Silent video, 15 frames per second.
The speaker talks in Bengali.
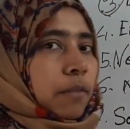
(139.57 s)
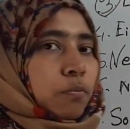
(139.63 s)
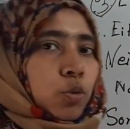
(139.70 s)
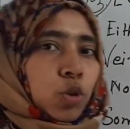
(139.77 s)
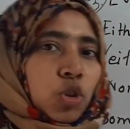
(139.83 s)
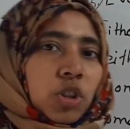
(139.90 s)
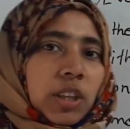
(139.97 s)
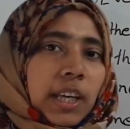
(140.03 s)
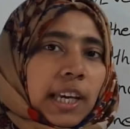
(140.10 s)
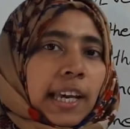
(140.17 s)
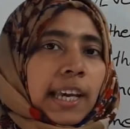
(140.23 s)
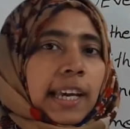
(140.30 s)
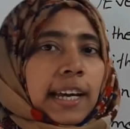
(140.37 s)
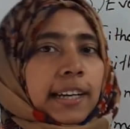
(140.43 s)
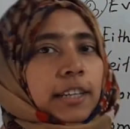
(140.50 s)

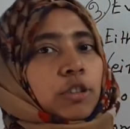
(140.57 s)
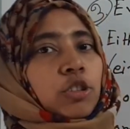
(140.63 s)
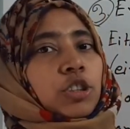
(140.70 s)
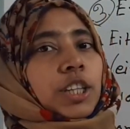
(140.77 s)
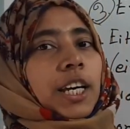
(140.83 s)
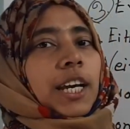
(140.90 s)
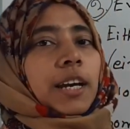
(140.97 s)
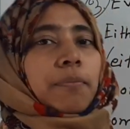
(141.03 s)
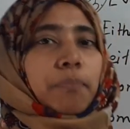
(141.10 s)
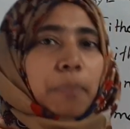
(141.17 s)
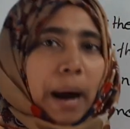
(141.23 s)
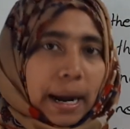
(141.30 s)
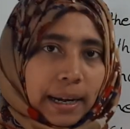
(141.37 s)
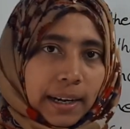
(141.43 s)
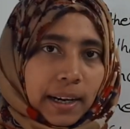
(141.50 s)
প্রত্যেকেই জ্ঞানী হতে
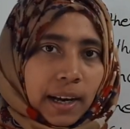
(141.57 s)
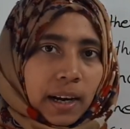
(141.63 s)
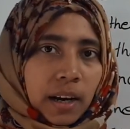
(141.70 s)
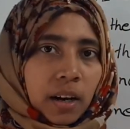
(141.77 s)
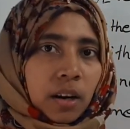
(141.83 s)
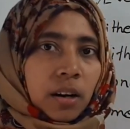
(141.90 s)
পারে না